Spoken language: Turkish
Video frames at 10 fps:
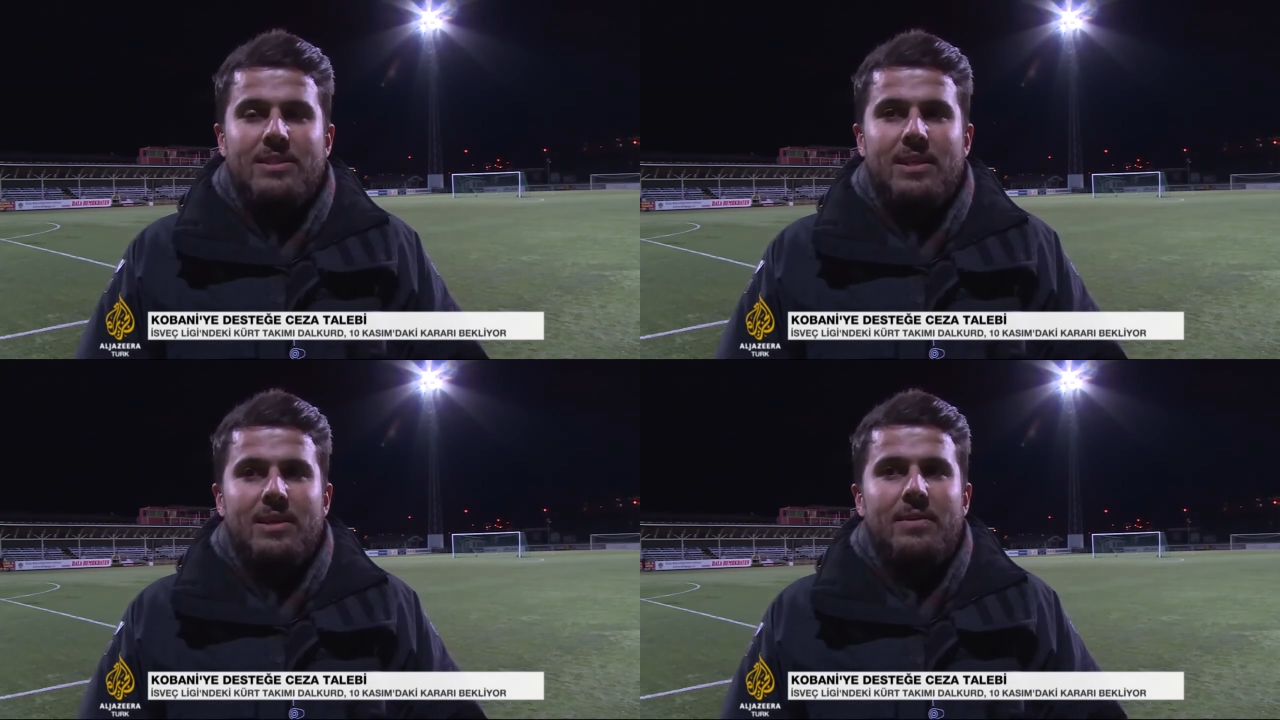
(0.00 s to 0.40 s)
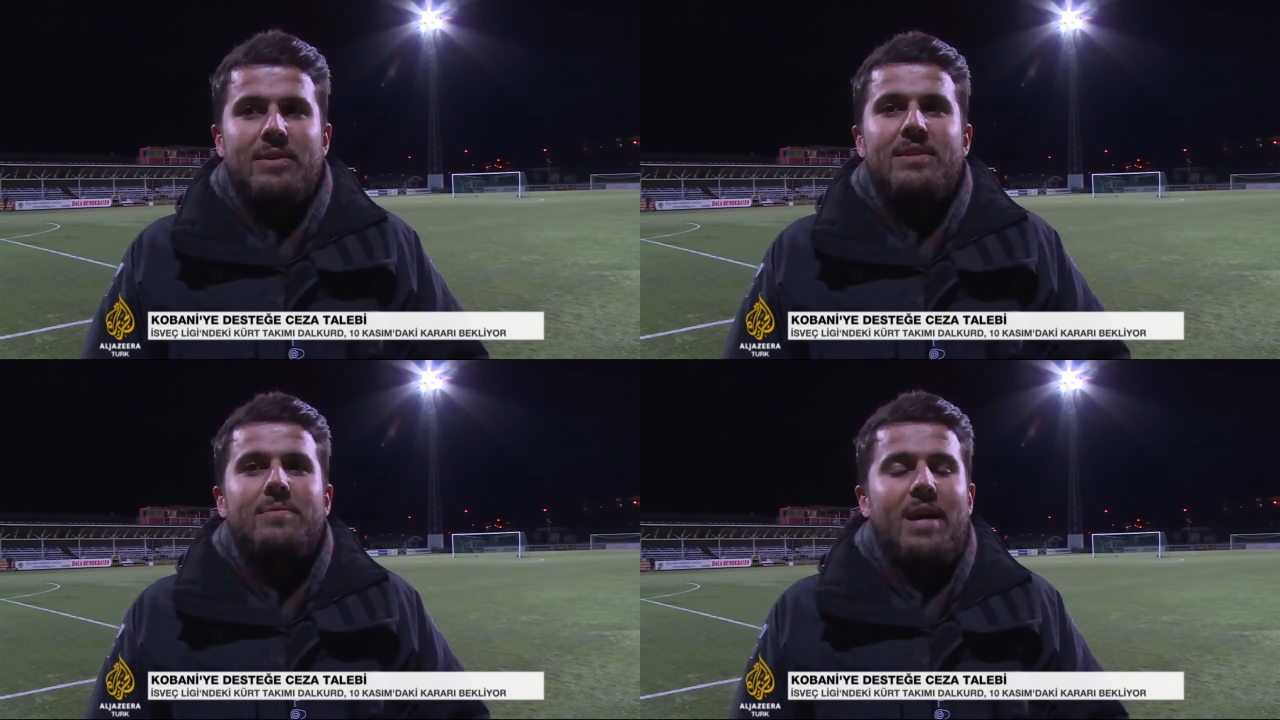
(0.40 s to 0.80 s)
Bizim
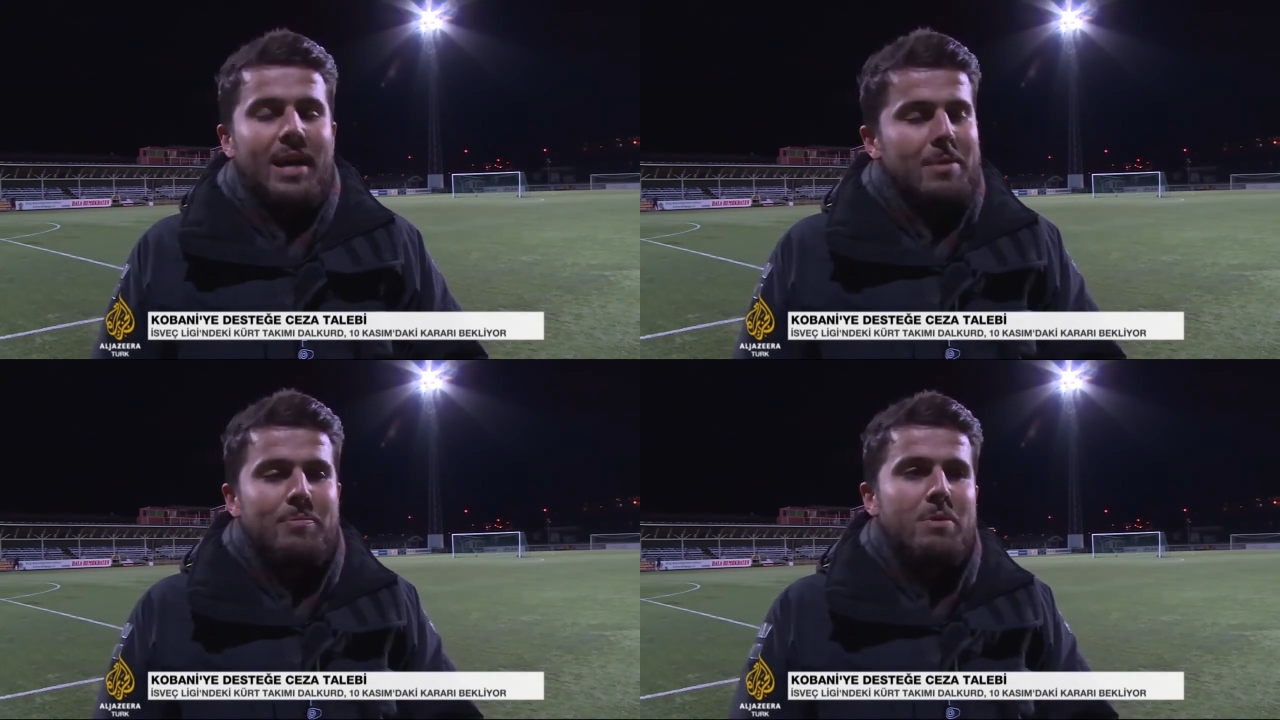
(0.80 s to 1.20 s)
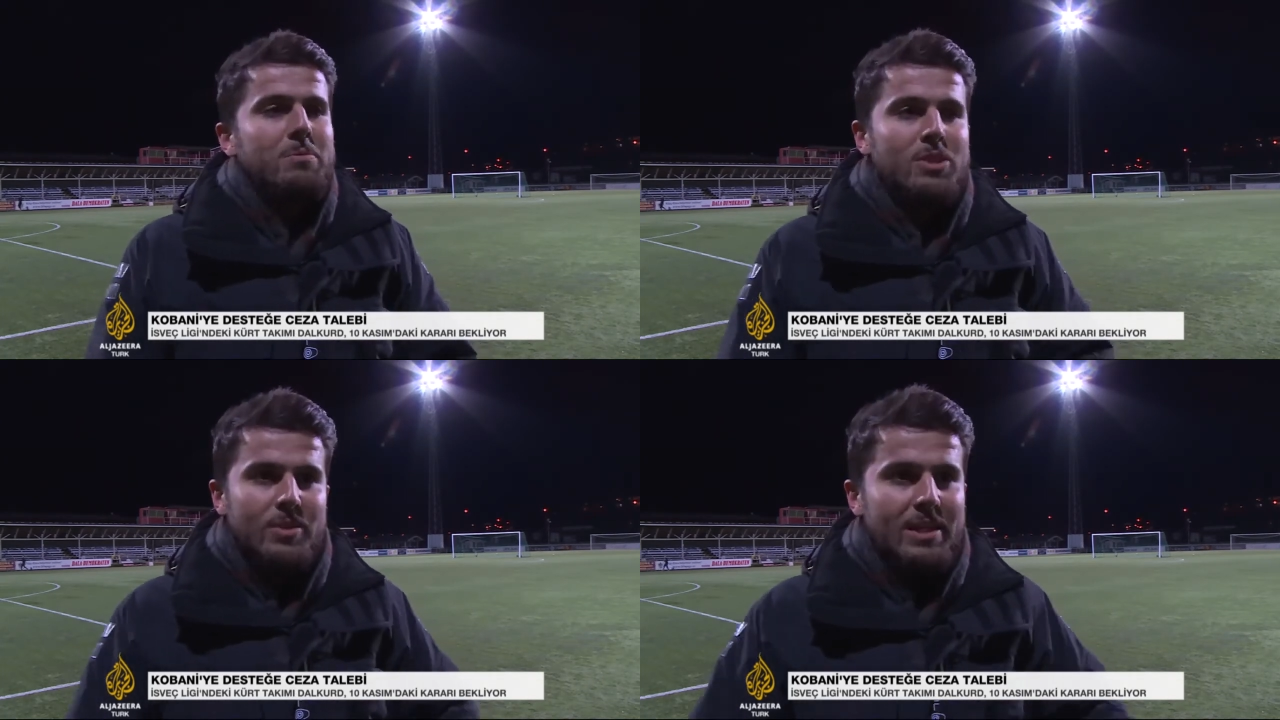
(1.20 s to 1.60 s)
için Kürt
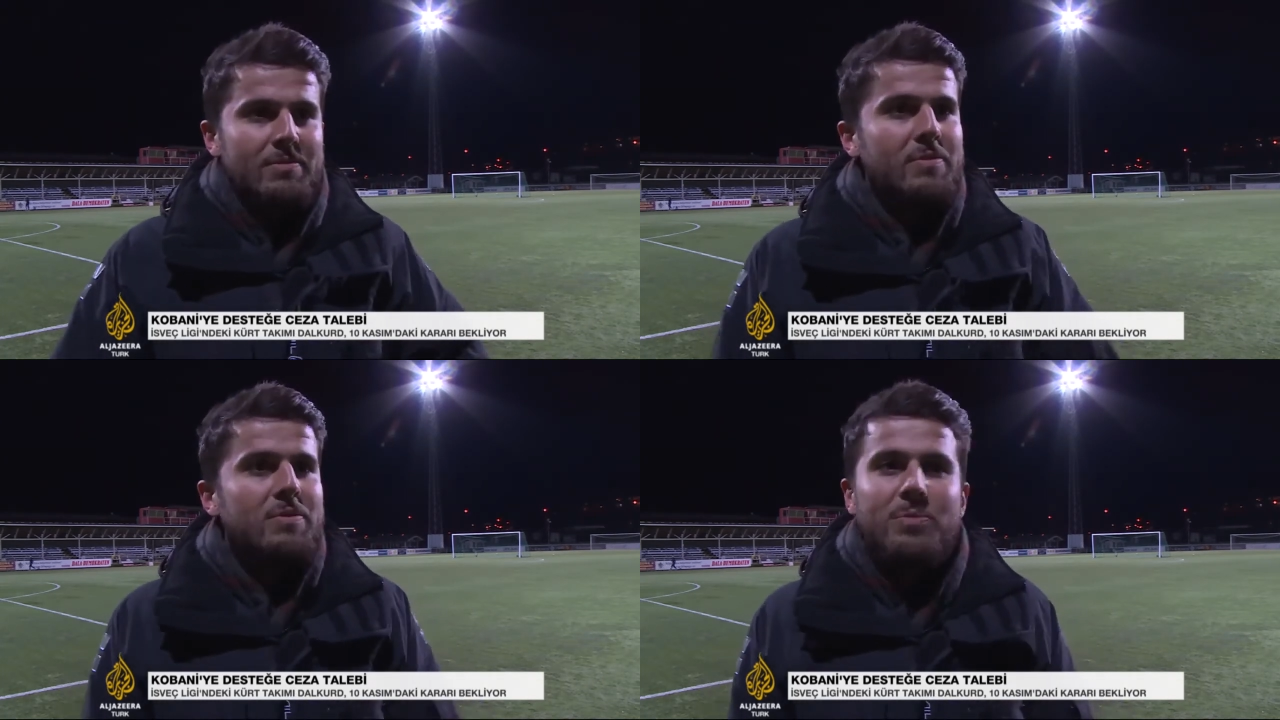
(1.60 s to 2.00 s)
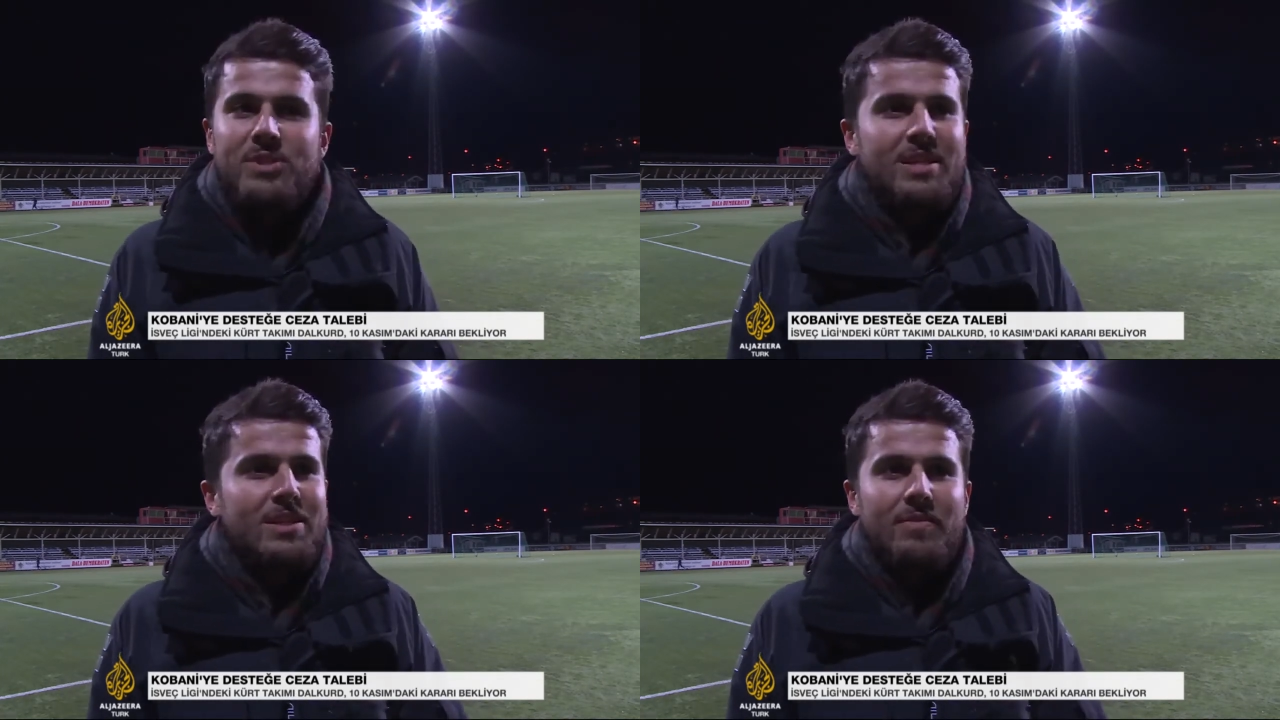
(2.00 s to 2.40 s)
kimliğiyle bir şeyler
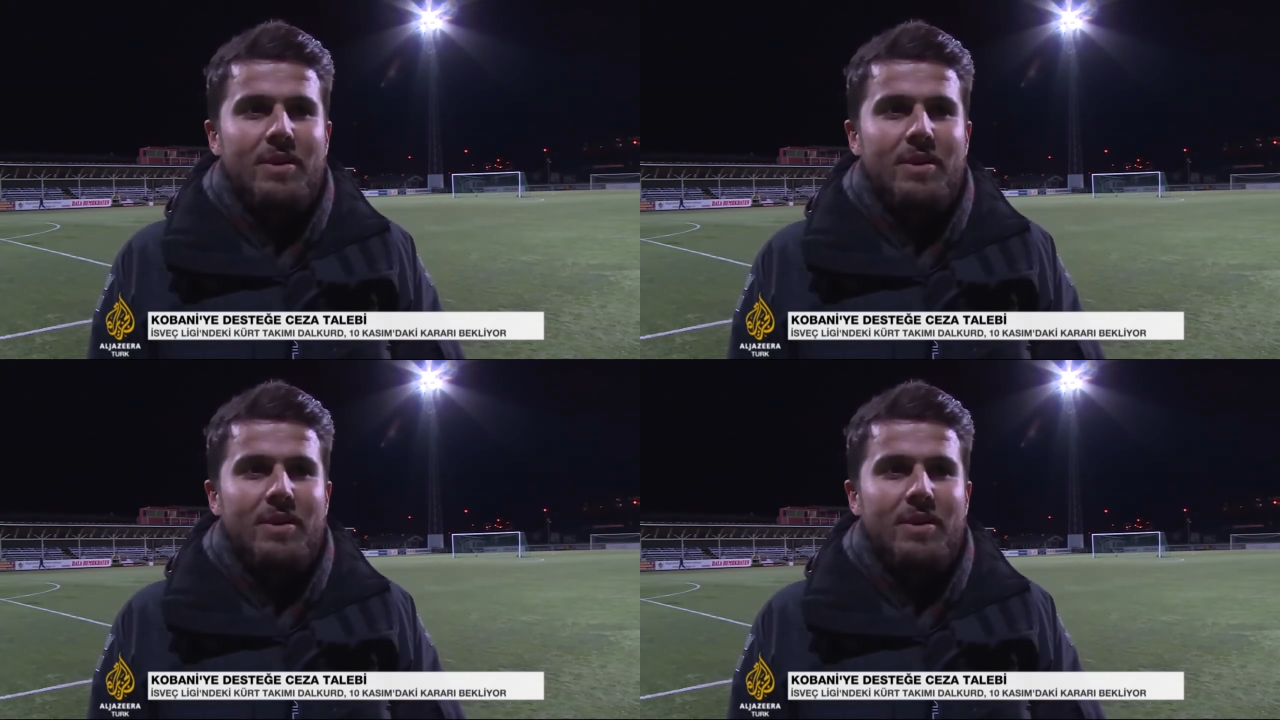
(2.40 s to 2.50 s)
yapabilmek